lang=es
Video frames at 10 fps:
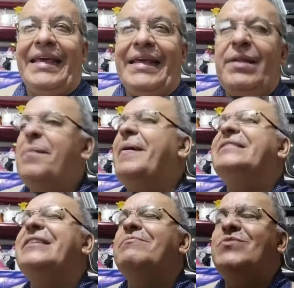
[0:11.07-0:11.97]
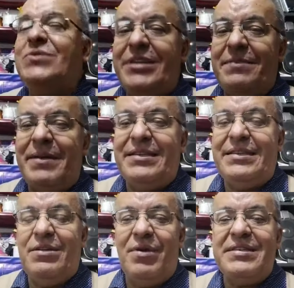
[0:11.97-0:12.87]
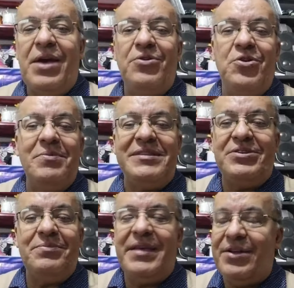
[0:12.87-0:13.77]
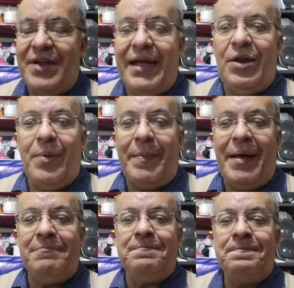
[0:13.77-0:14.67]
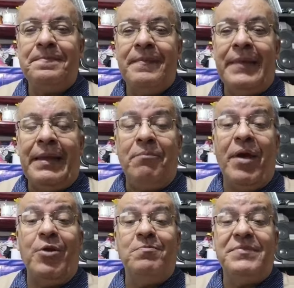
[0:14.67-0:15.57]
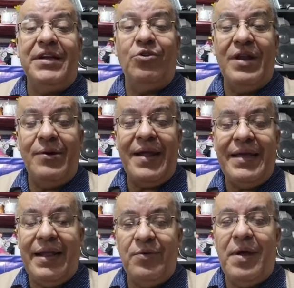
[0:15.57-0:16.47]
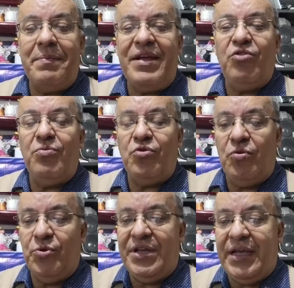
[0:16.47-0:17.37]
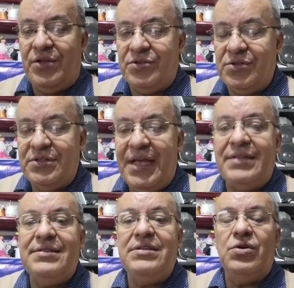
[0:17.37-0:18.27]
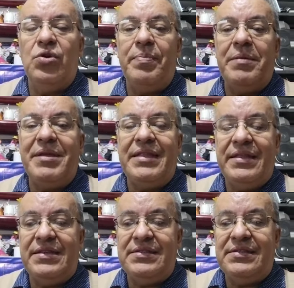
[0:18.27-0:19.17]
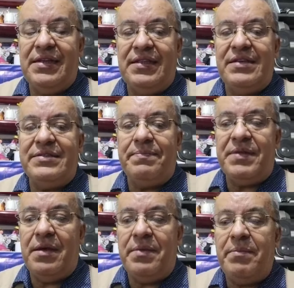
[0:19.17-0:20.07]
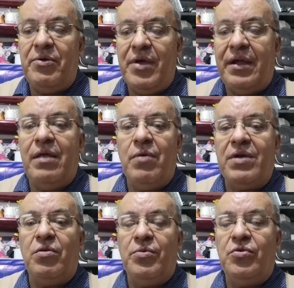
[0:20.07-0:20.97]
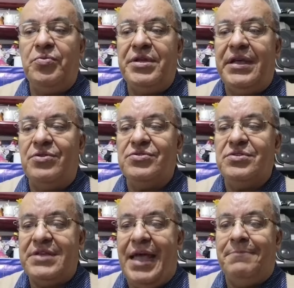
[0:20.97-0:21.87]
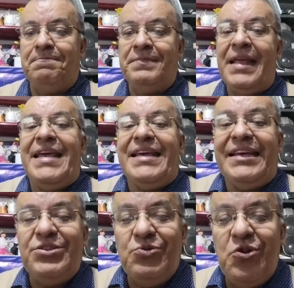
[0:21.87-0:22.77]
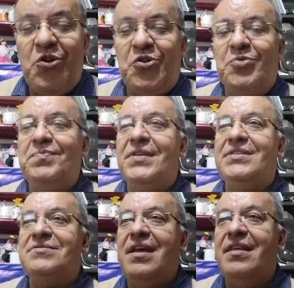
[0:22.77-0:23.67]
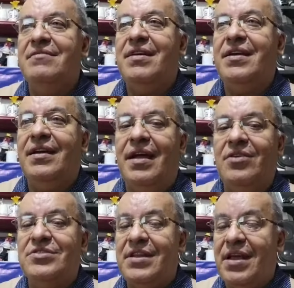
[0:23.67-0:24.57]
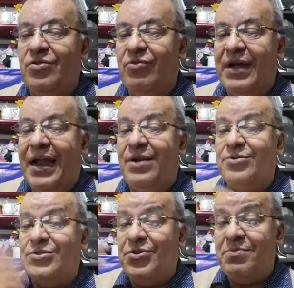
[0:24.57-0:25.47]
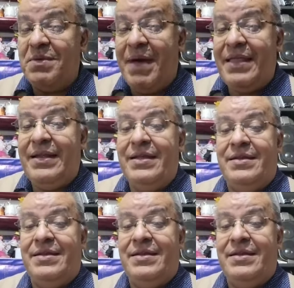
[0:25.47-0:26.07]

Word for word: Lo pensé muchas veces si lo hacía o no. Mis hijos me dijeron, hágalo, papá. Bueno, llegó la hora de graduarme como comunicador social. Si Dios lo permite, el 17 de septiembre me voy a graduar como comunicador social. Es un logro, es una deuda que Carlos tenía con Carlos, con mi madre,